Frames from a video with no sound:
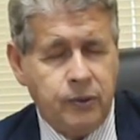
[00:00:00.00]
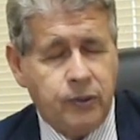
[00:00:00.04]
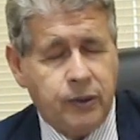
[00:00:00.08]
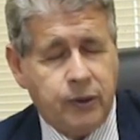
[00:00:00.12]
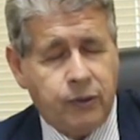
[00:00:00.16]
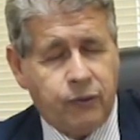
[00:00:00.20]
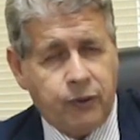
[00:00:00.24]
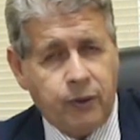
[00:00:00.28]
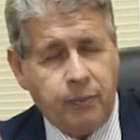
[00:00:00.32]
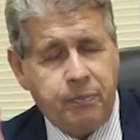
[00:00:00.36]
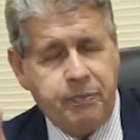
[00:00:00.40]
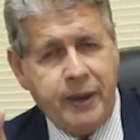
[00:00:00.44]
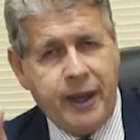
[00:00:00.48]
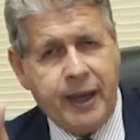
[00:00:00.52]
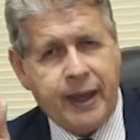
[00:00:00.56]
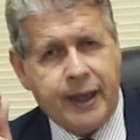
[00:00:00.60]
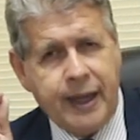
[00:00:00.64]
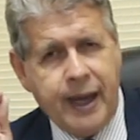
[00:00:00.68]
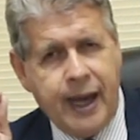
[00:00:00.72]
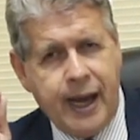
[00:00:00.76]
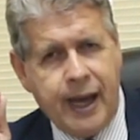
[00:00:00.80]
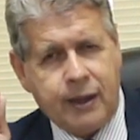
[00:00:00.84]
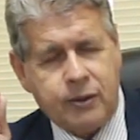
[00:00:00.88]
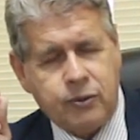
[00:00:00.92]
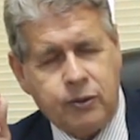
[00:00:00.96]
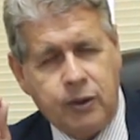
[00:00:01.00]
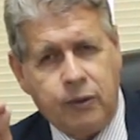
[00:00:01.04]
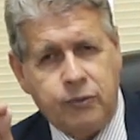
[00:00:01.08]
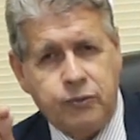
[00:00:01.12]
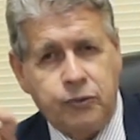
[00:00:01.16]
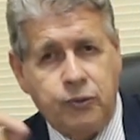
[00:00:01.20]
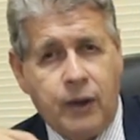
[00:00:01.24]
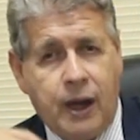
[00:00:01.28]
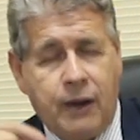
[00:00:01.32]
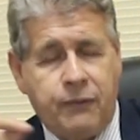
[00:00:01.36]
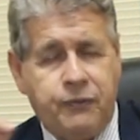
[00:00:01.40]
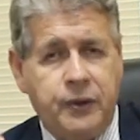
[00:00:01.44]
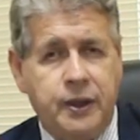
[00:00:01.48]
Eu vou pegar,
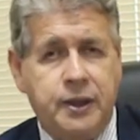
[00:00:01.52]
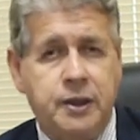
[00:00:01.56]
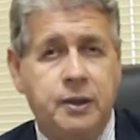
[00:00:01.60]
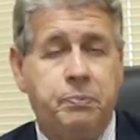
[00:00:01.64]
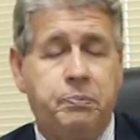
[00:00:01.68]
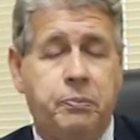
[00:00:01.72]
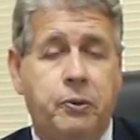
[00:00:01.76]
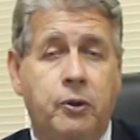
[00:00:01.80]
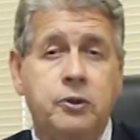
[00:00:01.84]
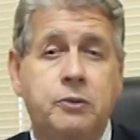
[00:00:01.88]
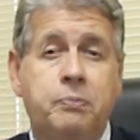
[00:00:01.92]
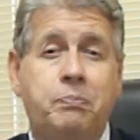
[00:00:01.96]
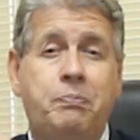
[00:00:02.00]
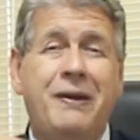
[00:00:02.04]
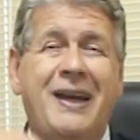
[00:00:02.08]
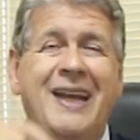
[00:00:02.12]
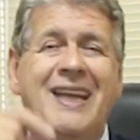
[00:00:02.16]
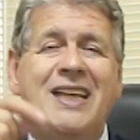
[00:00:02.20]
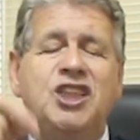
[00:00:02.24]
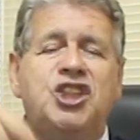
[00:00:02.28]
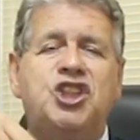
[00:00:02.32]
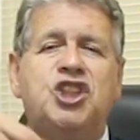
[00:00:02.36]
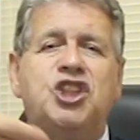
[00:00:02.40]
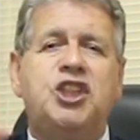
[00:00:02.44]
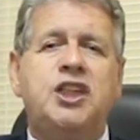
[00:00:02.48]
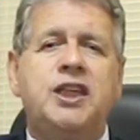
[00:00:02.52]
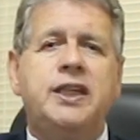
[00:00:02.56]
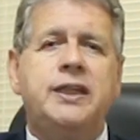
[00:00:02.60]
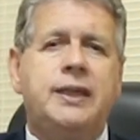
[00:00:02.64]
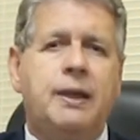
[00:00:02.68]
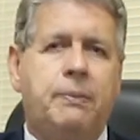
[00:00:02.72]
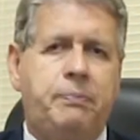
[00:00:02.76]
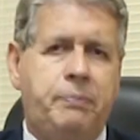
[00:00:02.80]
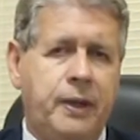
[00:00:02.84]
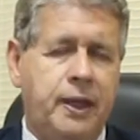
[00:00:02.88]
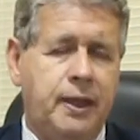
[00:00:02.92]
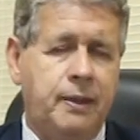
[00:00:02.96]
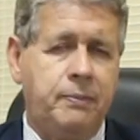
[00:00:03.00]
não há folha de ponto
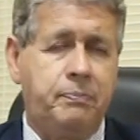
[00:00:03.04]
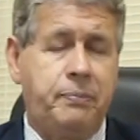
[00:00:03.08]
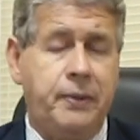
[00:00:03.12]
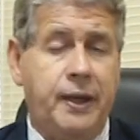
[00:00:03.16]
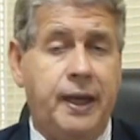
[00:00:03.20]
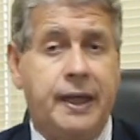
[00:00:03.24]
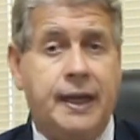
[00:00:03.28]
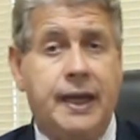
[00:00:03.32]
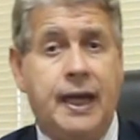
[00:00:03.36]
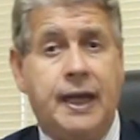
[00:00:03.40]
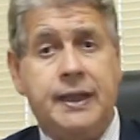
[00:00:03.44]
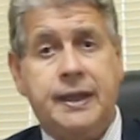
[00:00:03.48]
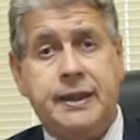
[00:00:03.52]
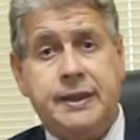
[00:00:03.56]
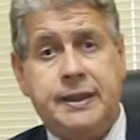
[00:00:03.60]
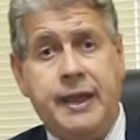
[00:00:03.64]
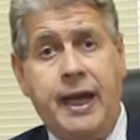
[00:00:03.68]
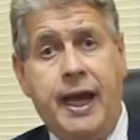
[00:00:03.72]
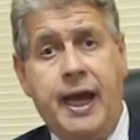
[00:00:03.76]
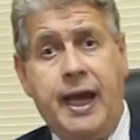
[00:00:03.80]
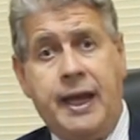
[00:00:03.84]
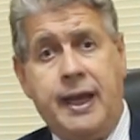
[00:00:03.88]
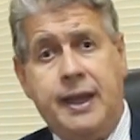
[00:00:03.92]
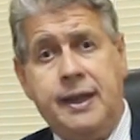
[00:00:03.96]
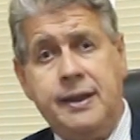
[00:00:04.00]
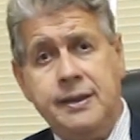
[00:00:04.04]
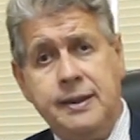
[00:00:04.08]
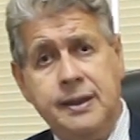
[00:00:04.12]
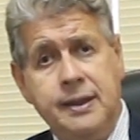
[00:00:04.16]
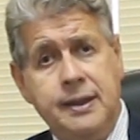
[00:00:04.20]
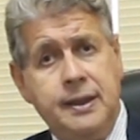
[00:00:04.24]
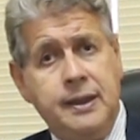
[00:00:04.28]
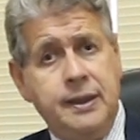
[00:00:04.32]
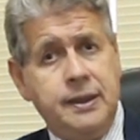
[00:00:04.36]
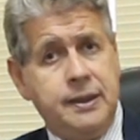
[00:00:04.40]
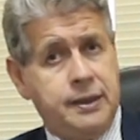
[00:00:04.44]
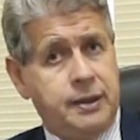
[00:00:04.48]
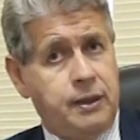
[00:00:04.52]
preenchida pela empregada que ela
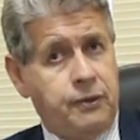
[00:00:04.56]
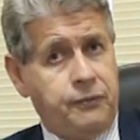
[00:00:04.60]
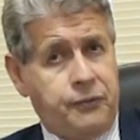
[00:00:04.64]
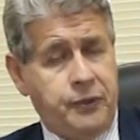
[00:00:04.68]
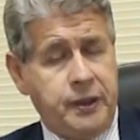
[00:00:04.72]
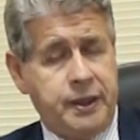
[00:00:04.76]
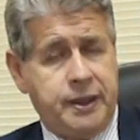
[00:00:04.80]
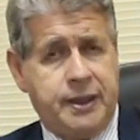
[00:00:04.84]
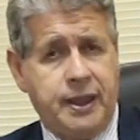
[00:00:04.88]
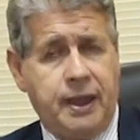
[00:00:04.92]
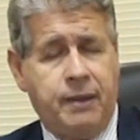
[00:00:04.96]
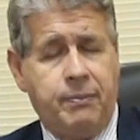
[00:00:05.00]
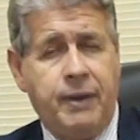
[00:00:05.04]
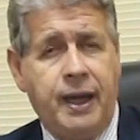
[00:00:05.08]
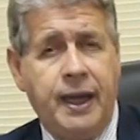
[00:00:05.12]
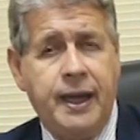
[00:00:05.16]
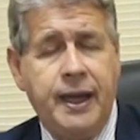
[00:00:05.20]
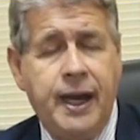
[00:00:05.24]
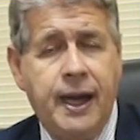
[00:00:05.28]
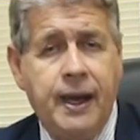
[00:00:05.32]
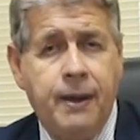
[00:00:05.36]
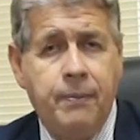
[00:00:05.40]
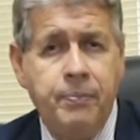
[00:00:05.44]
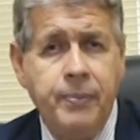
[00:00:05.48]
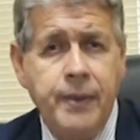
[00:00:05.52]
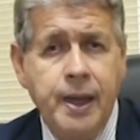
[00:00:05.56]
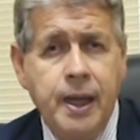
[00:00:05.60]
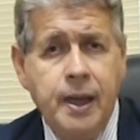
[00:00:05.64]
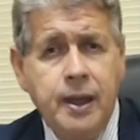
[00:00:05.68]
não foi trabalhar.